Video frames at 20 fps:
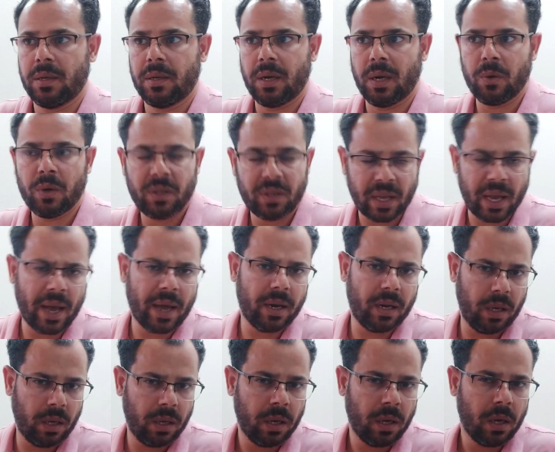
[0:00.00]
لو انت
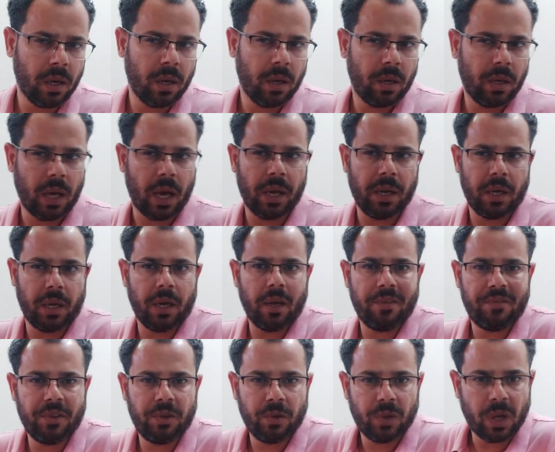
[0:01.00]
يعني يعني جه
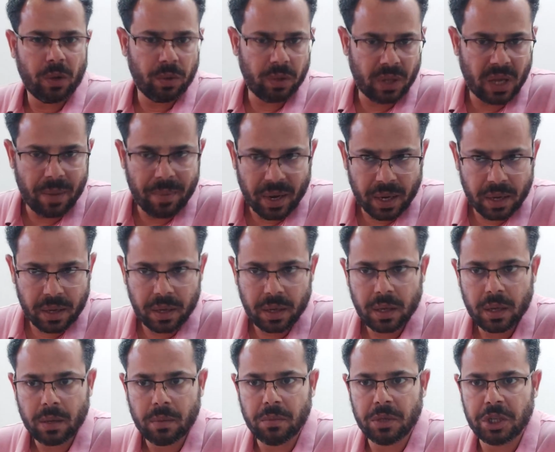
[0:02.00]
الفيديو ده قدامك
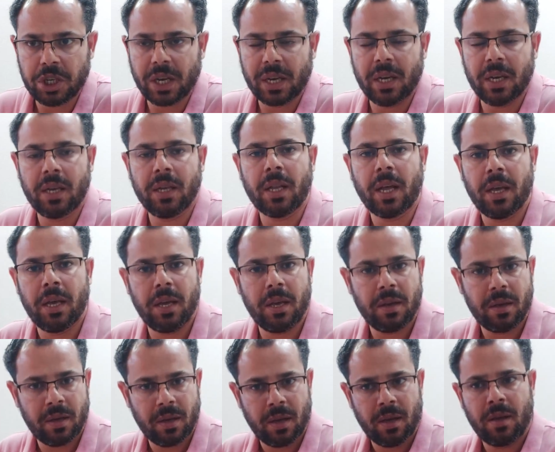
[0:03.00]
بشكل كده ايه
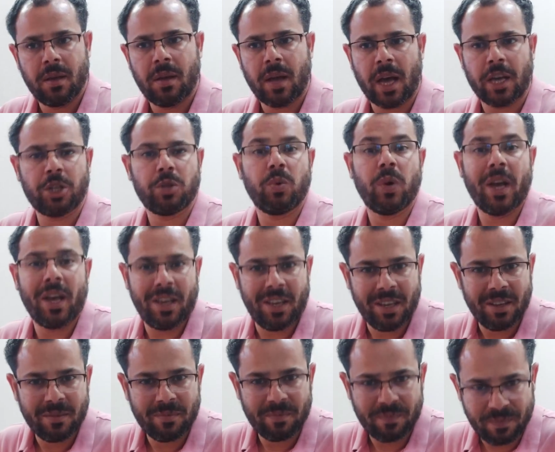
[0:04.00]
عشوائي
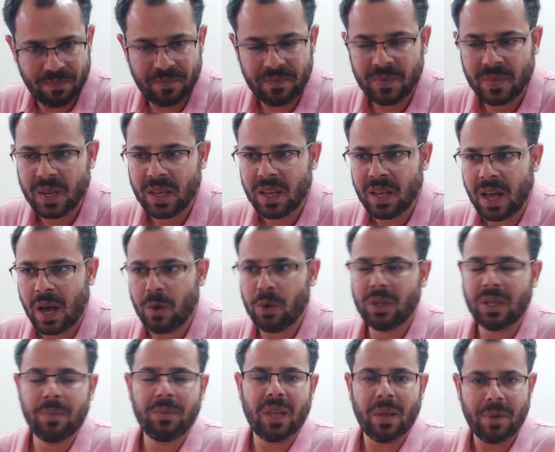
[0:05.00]
م? او
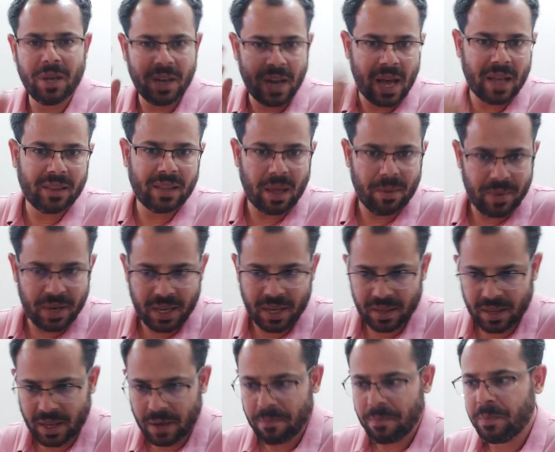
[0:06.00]
انت متابعنا حتى قبل
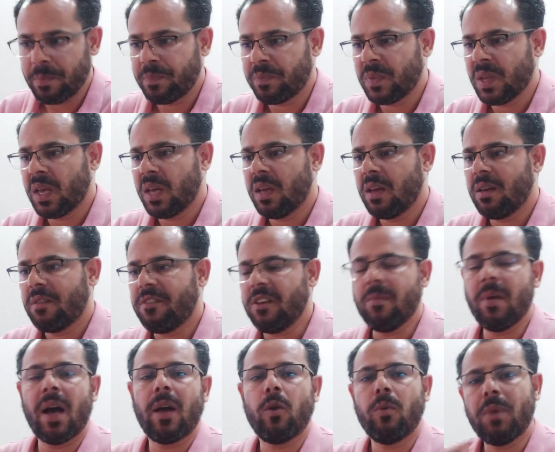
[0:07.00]
كده في
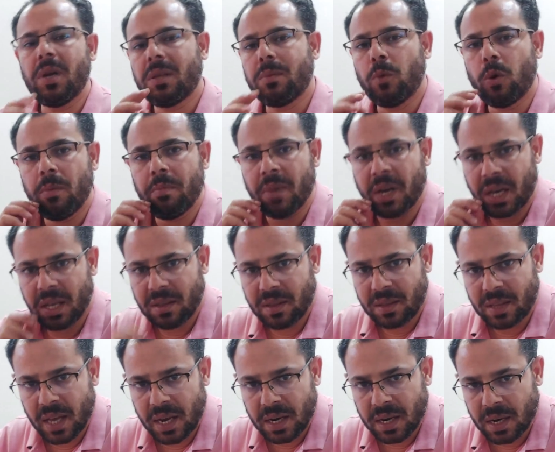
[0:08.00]
معلومات مهمه
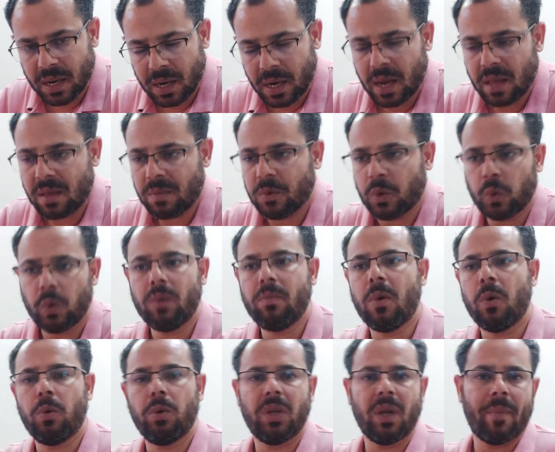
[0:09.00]
جدا لازم تكون
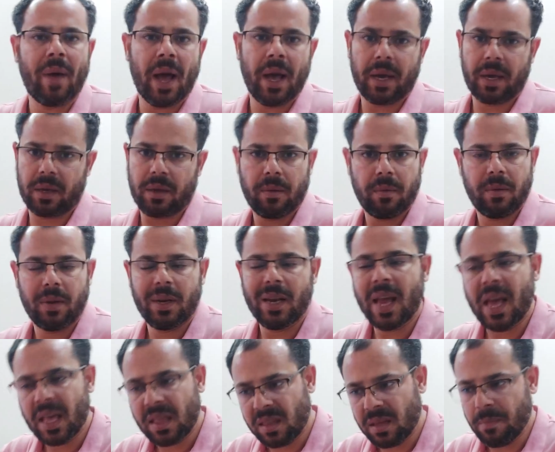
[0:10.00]
موجوده معاك
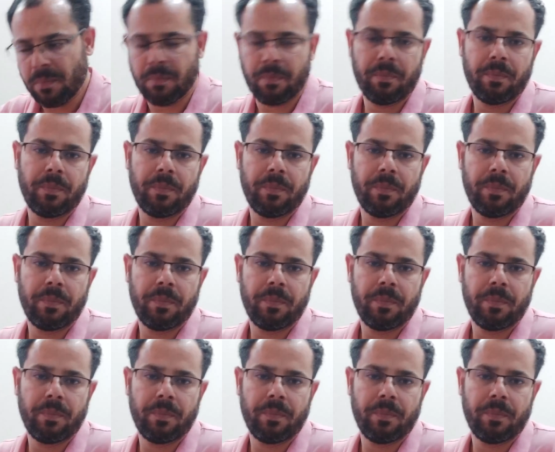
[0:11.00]
لازم